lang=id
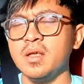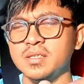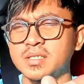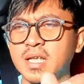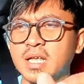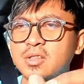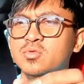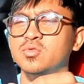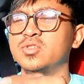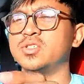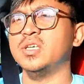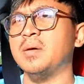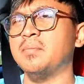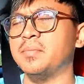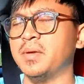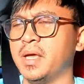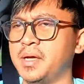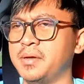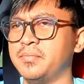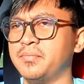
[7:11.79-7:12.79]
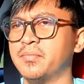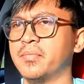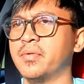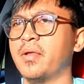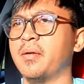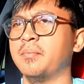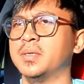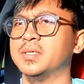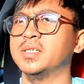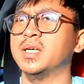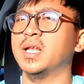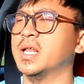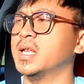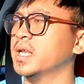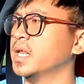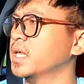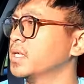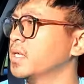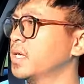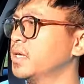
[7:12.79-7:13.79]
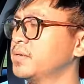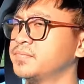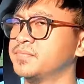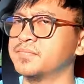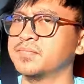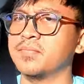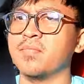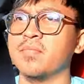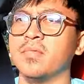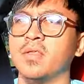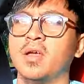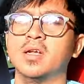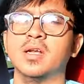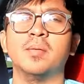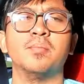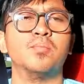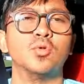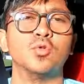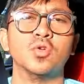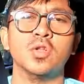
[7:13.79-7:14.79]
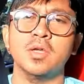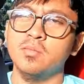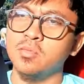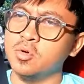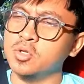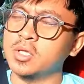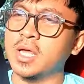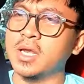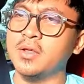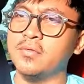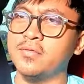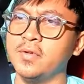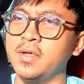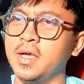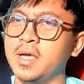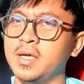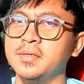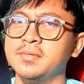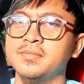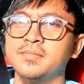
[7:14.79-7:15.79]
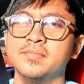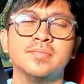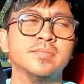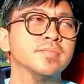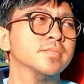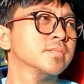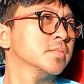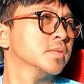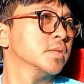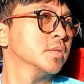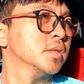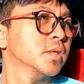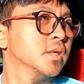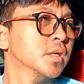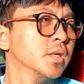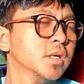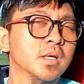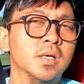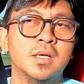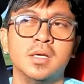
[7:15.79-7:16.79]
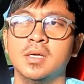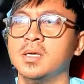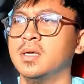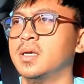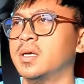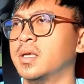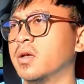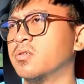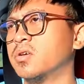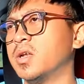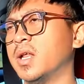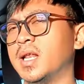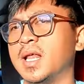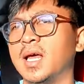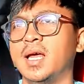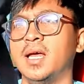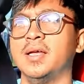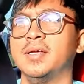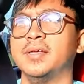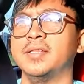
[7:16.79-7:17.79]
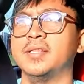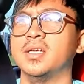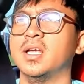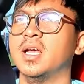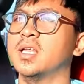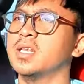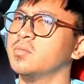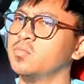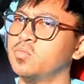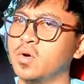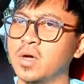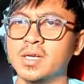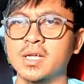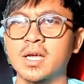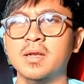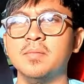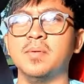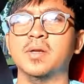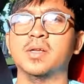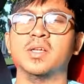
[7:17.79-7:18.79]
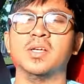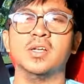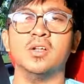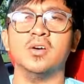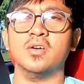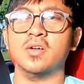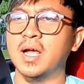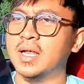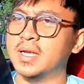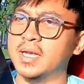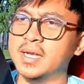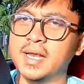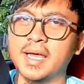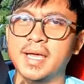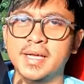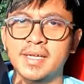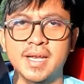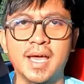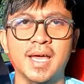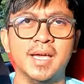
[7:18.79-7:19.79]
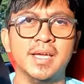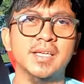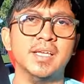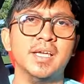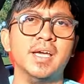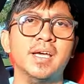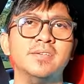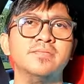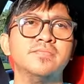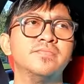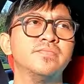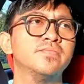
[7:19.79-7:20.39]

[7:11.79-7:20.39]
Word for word: satu jam ya perjalanannya 60.000 tarifnya ya udahlah tiga ribuan kan per kilo nggak ada naik-naiknya